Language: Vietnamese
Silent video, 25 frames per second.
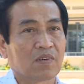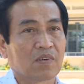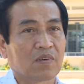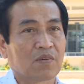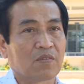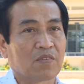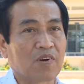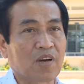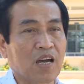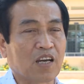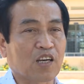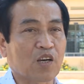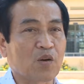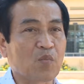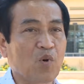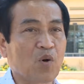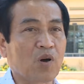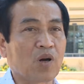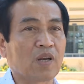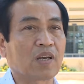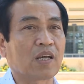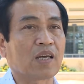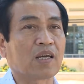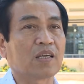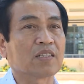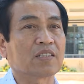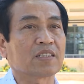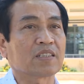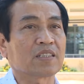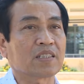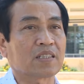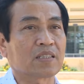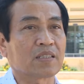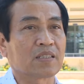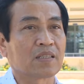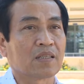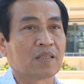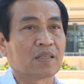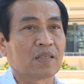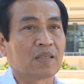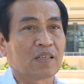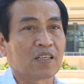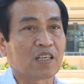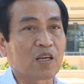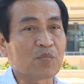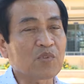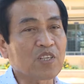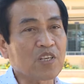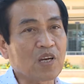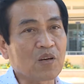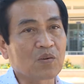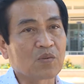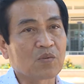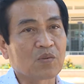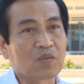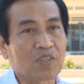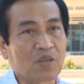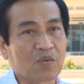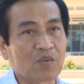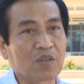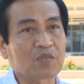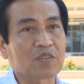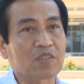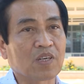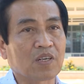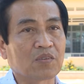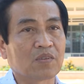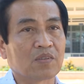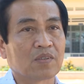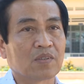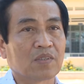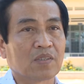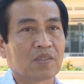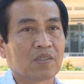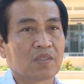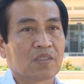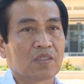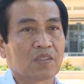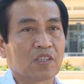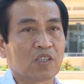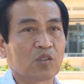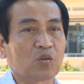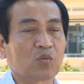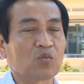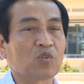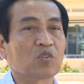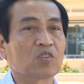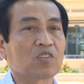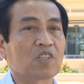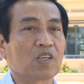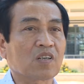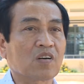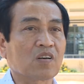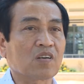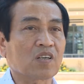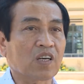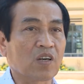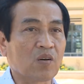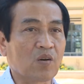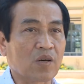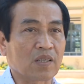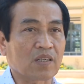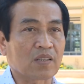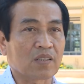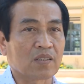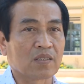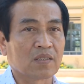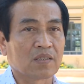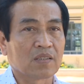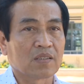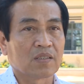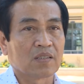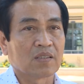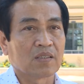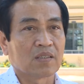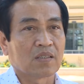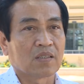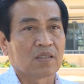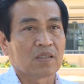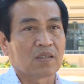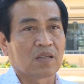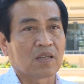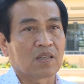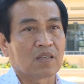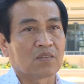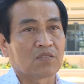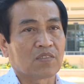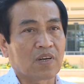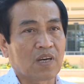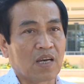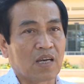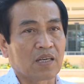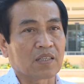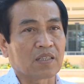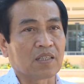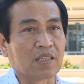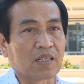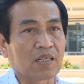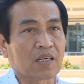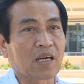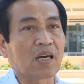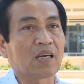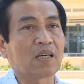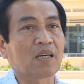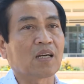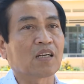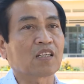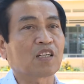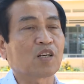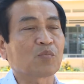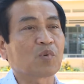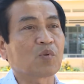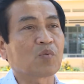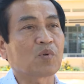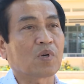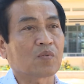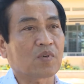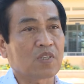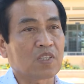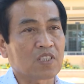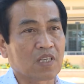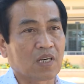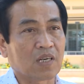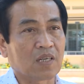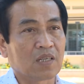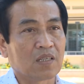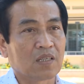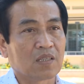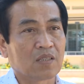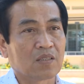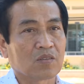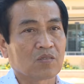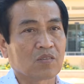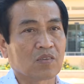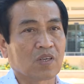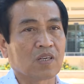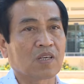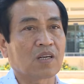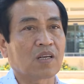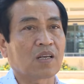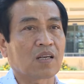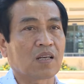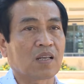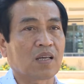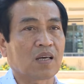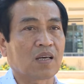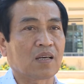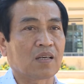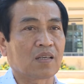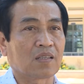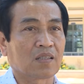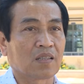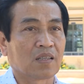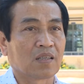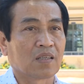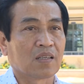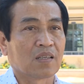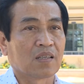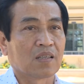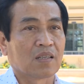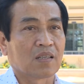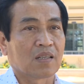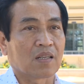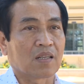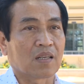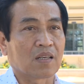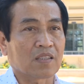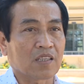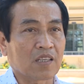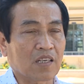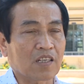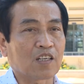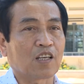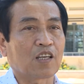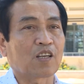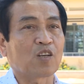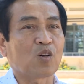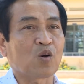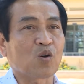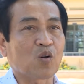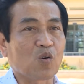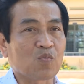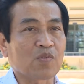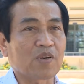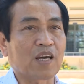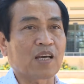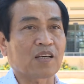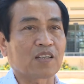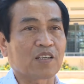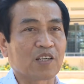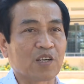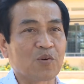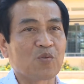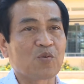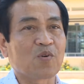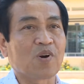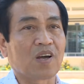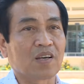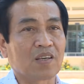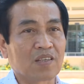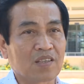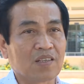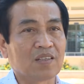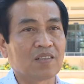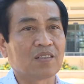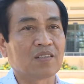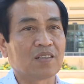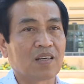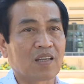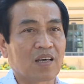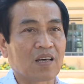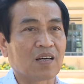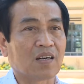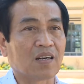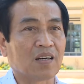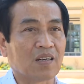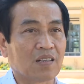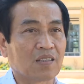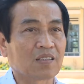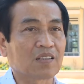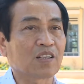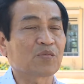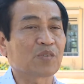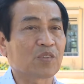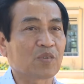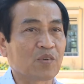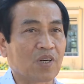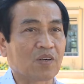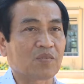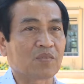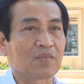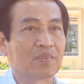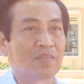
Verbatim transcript: và cái mô hình này năm sau năm học sau thì chúng tôi sẽ có kế hoạch à, và triển khai ở cấp trung học cơ sở tôi nghĩ rằng là à, chắc là nó cũng đạt hiệu quả như là ở cấp tiểu học